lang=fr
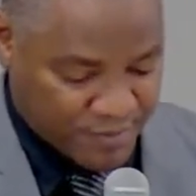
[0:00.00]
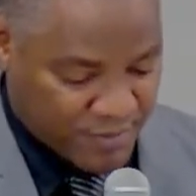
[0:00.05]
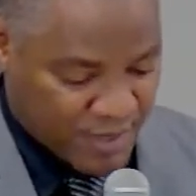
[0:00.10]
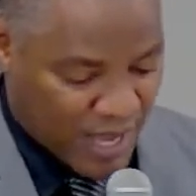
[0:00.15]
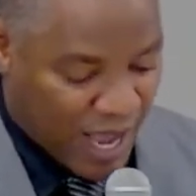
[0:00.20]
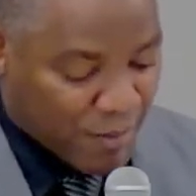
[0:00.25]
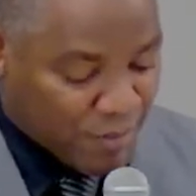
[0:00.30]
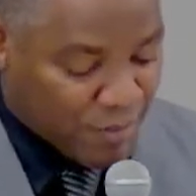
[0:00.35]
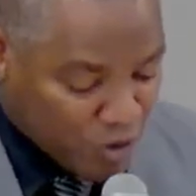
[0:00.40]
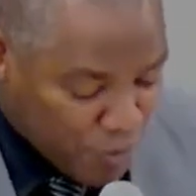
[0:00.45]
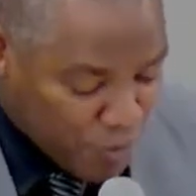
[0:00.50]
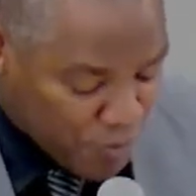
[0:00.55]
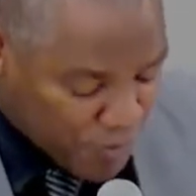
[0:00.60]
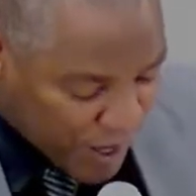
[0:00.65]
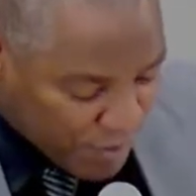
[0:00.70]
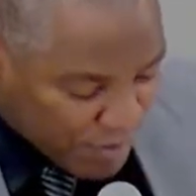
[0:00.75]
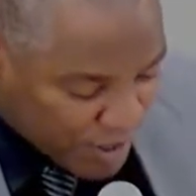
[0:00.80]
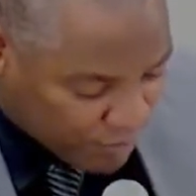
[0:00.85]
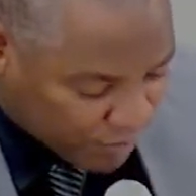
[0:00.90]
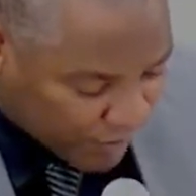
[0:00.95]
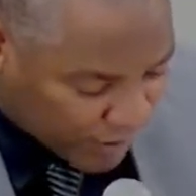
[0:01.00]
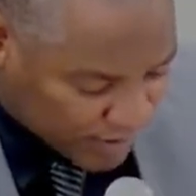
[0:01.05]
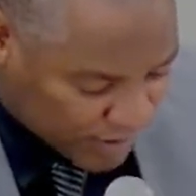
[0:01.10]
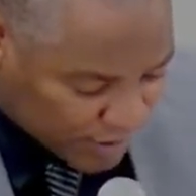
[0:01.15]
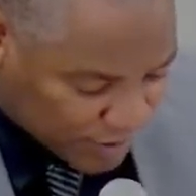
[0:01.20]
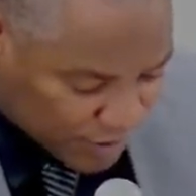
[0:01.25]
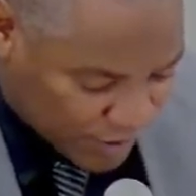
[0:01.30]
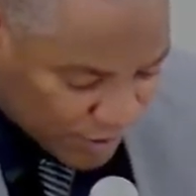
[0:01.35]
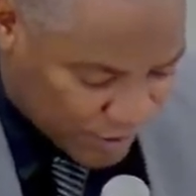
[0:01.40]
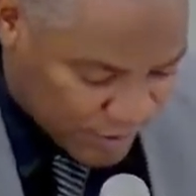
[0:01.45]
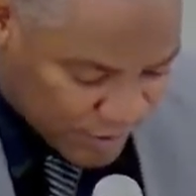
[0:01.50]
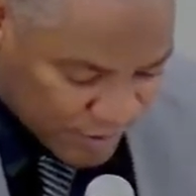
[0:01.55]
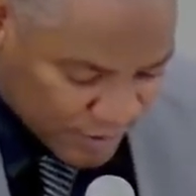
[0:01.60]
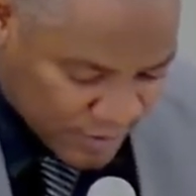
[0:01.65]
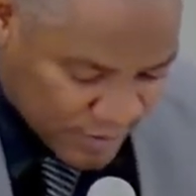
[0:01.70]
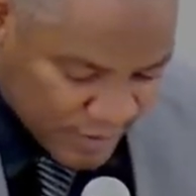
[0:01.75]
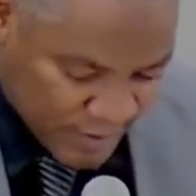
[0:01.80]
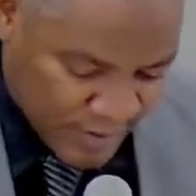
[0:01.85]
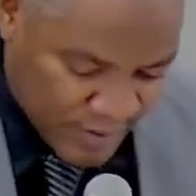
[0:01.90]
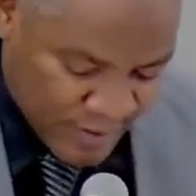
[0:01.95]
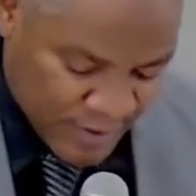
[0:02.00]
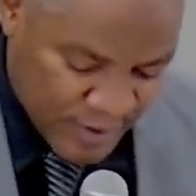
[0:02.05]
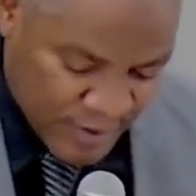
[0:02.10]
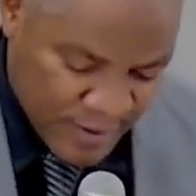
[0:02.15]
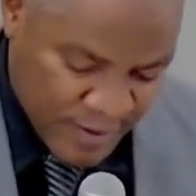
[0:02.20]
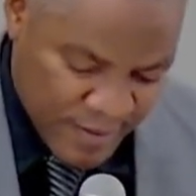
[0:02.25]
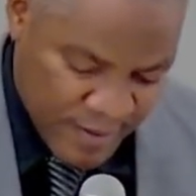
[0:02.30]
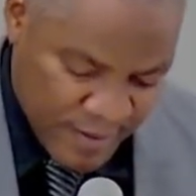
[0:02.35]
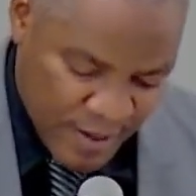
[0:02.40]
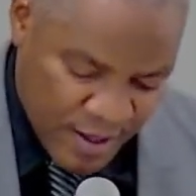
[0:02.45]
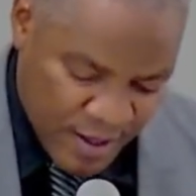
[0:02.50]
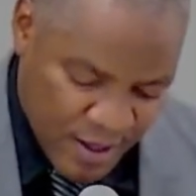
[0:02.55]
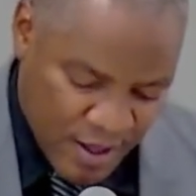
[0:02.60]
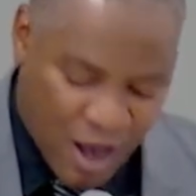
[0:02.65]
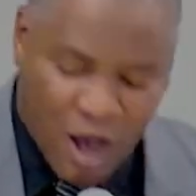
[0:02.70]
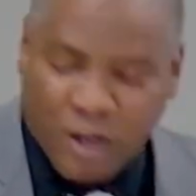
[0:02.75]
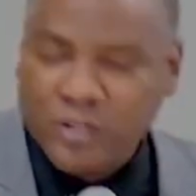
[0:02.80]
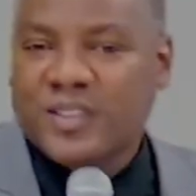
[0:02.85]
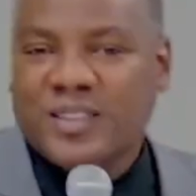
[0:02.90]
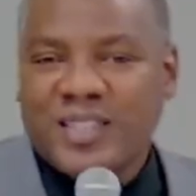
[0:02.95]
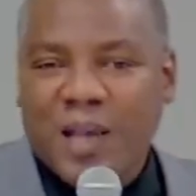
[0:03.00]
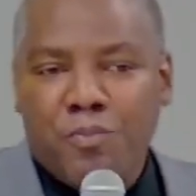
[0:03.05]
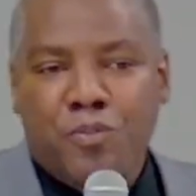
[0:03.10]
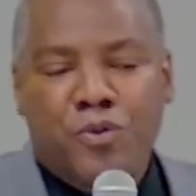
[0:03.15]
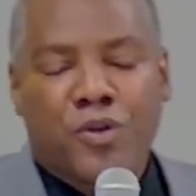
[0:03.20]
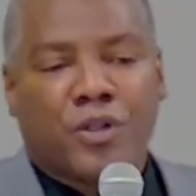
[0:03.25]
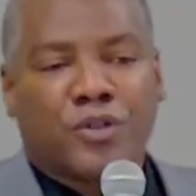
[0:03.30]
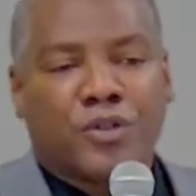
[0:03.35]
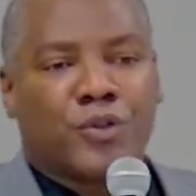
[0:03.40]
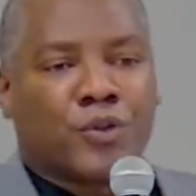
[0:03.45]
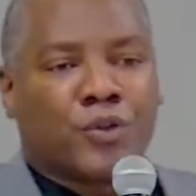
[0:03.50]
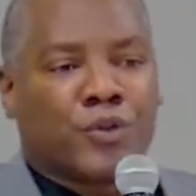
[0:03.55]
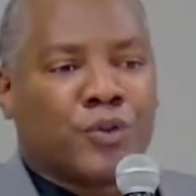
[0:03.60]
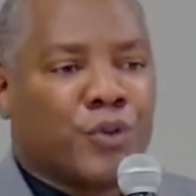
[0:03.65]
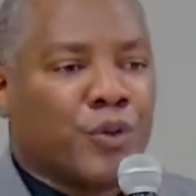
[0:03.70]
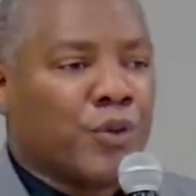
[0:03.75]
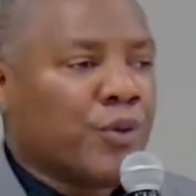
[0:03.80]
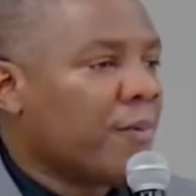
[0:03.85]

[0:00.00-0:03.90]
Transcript: Amen ou pas Amen, frères et sœurs En s'appuyant sur Dieu.